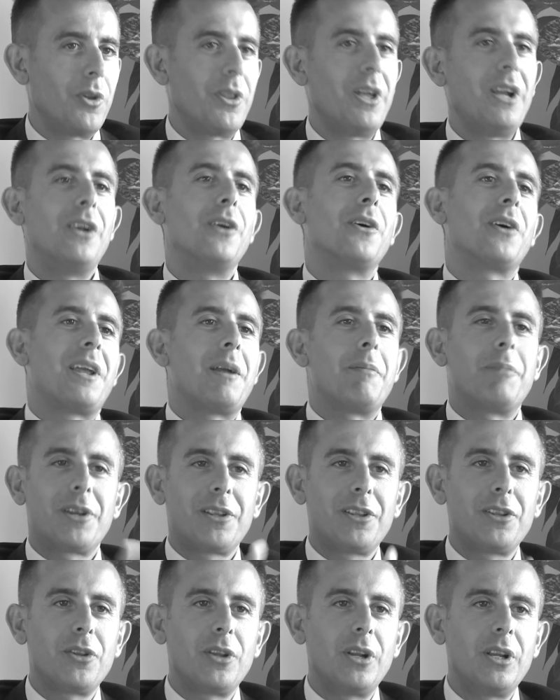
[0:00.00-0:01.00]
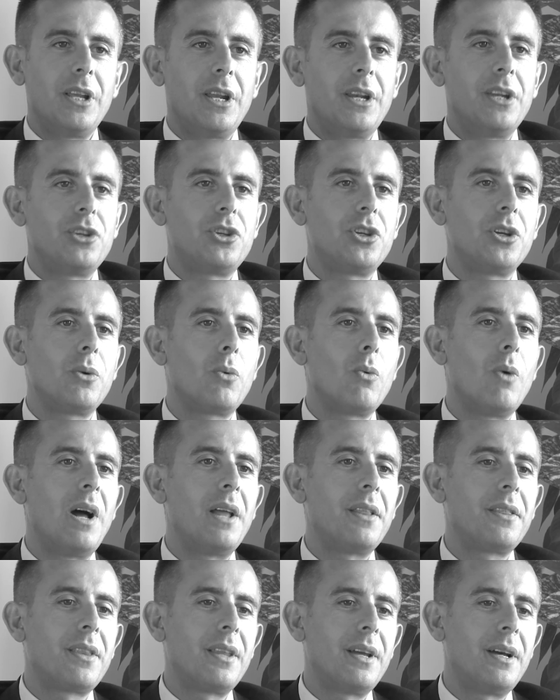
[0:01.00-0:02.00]
modello che era partito negli anni
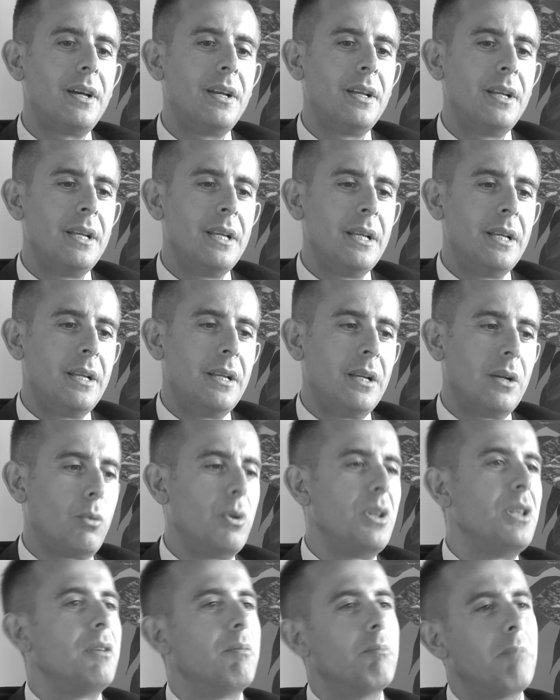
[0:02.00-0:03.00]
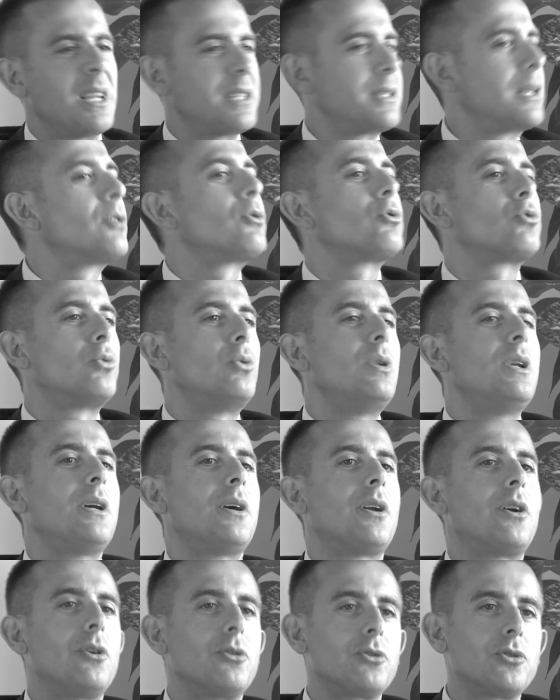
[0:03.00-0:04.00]
50 quindi basato
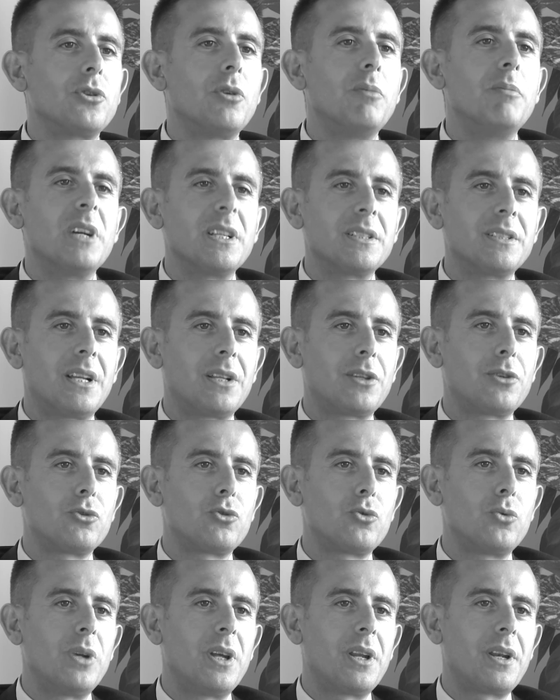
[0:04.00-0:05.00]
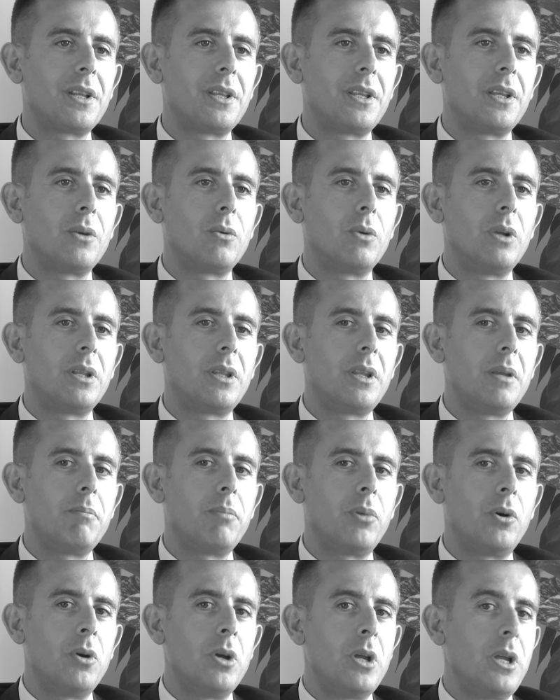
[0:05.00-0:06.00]
sull'ingrosso, basato su una rete di quel
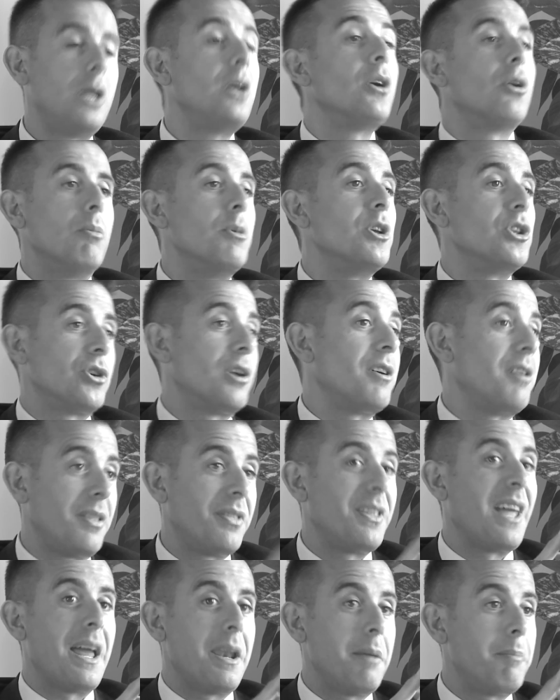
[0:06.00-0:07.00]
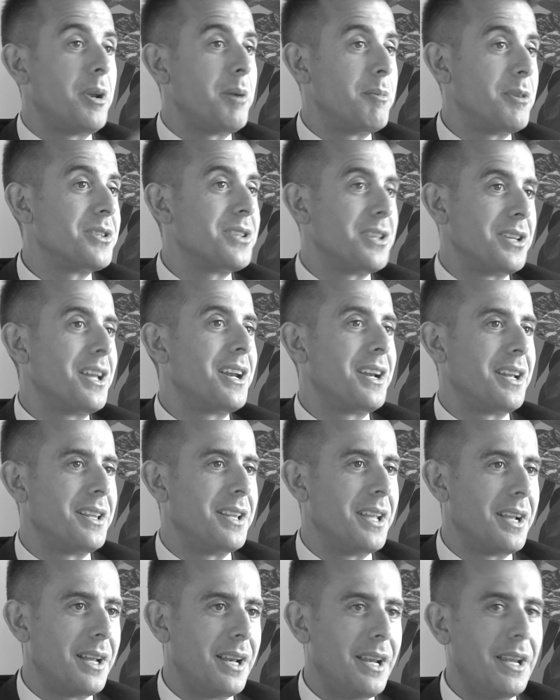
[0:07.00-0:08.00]
tipo, incominciò a dare i primi segnali di
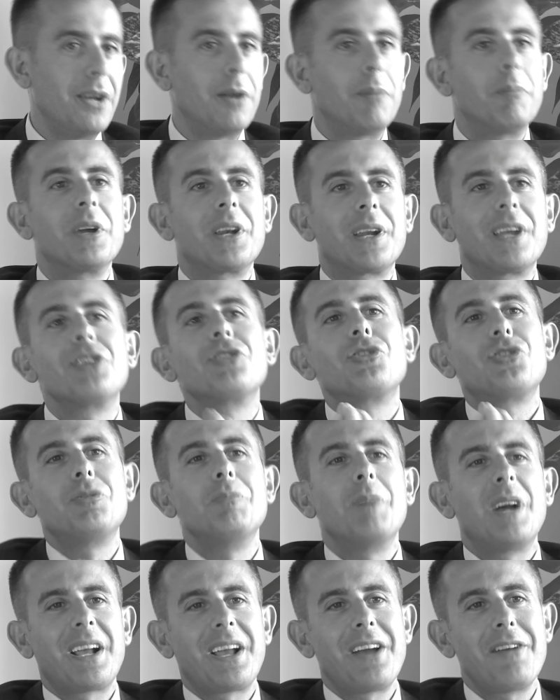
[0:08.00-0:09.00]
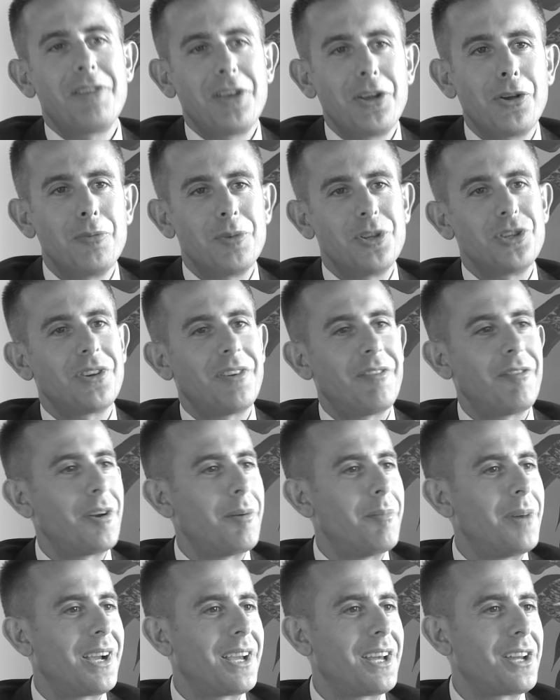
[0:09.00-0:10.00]
declino perché mancava, incominciavano
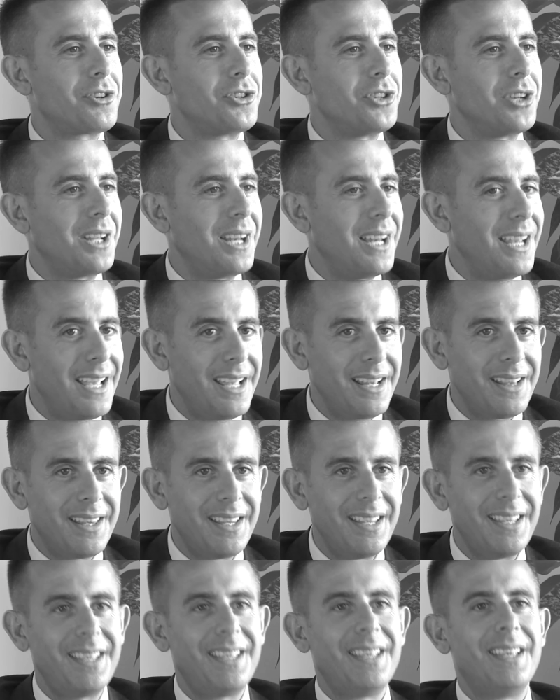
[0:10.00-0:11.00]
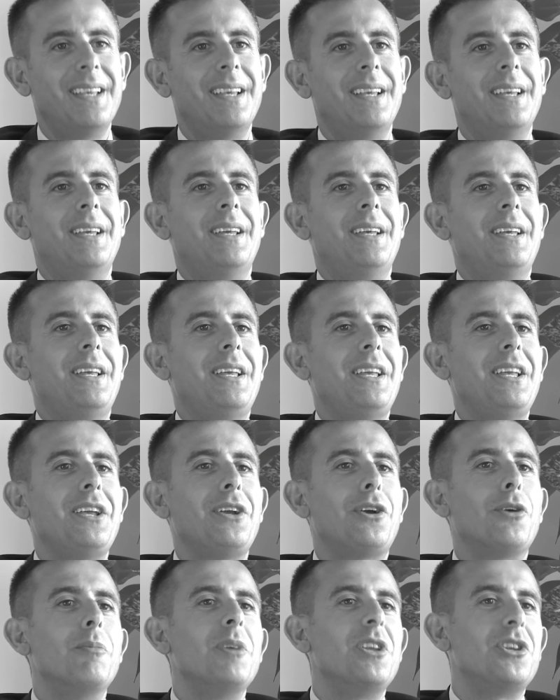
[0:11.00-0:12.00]
a mancarci clienti,
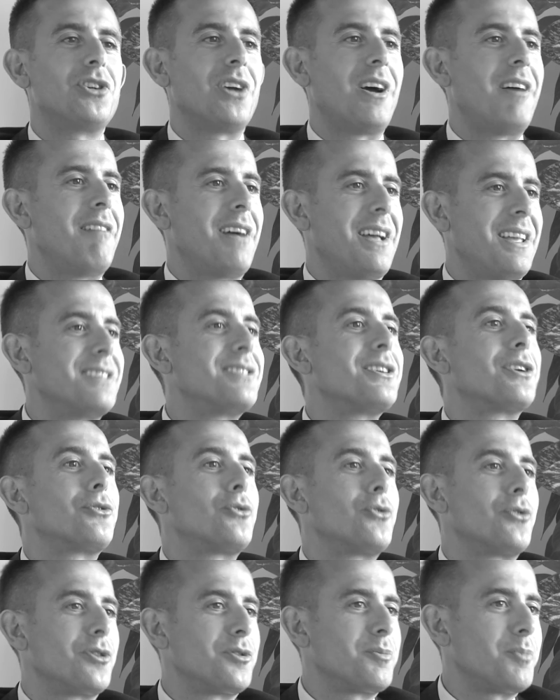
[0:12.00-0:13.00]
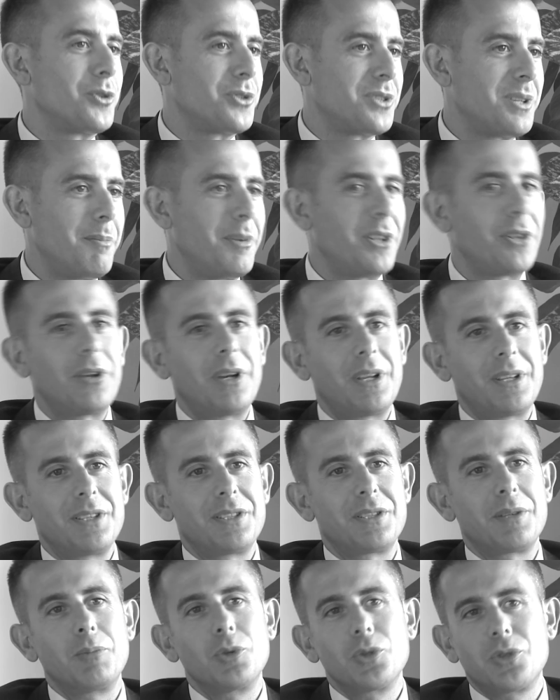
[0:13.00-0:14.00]
incominciava a esserci uno spostamento della
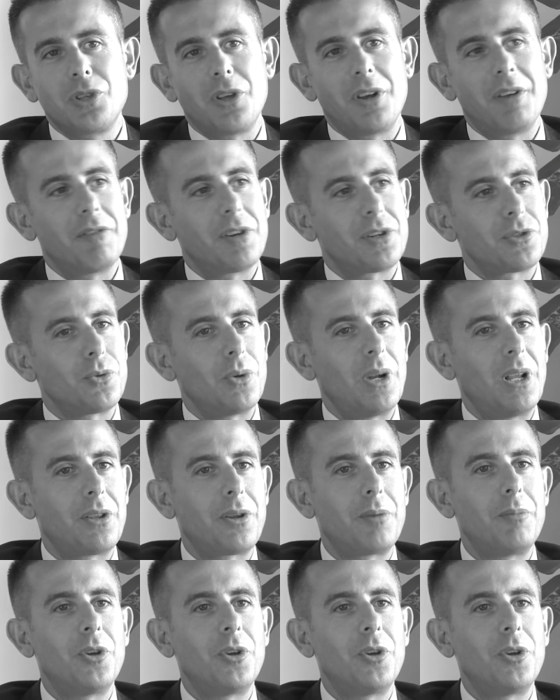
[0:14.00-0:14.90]
distribuzione verso un altro